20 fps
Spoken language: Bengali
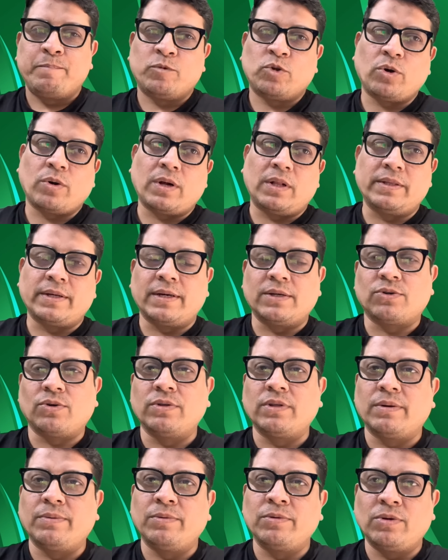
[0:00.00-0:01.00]
সকাল থেকে
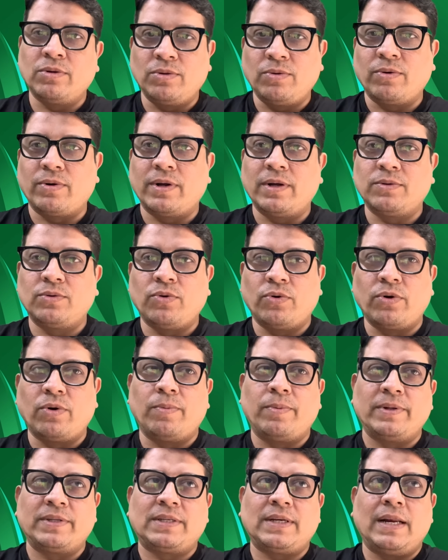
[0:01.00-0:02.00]
সন্ধ্যা পর্যন্ত দৌড়ে দৌড়ে
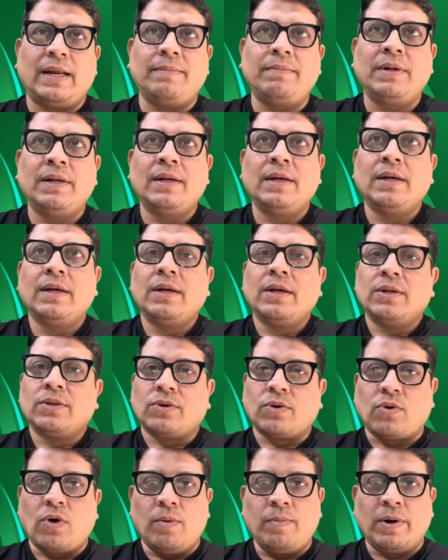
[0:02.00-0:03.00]
উঠেছিলাম তো
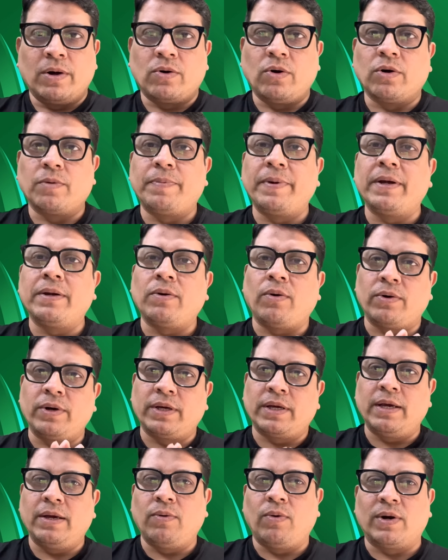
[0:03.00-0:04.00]
ক্ষমা করবেন
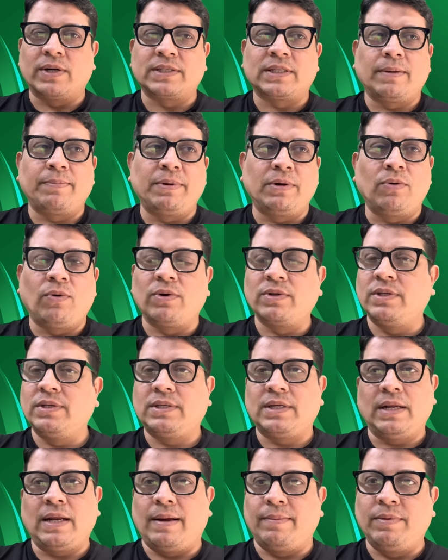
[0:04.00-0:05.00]
অনেকেই হোয়াটসঅ্যাপে নক
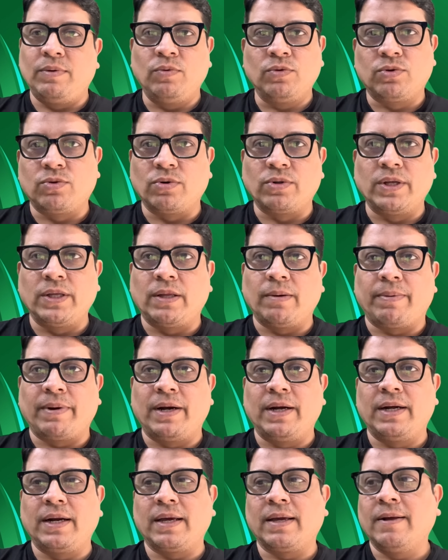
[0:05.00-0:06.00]
দিয়েছেন আমি উত্তর দিতে
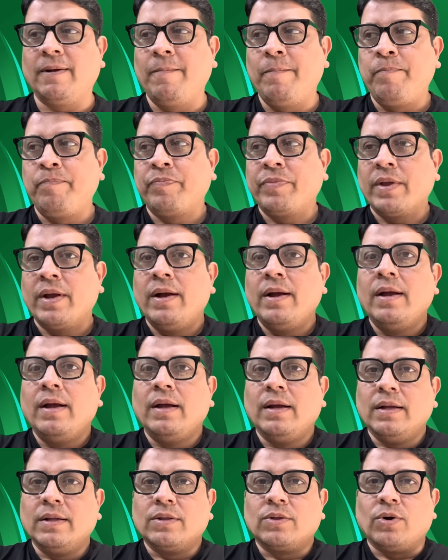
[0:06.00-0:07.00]
পারিনি
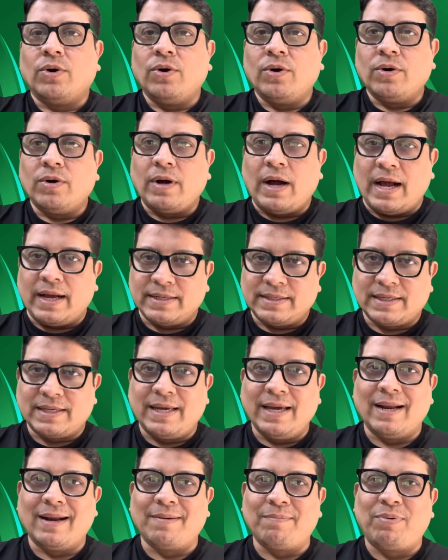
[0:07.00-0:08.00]
তো
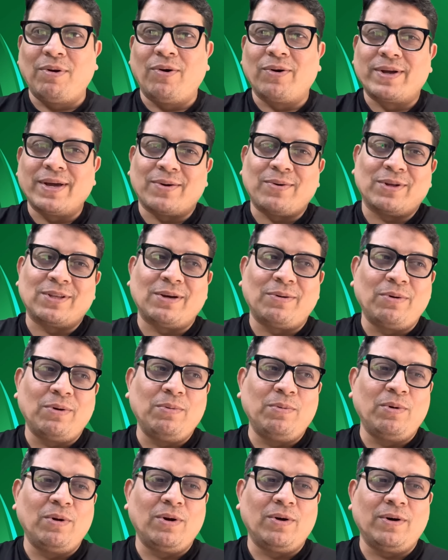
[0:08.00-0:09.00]
আজকের ব্লগে কথা
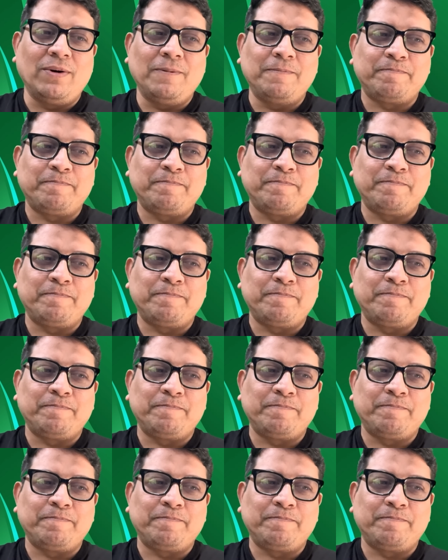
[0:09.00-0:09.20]
বলবো হলো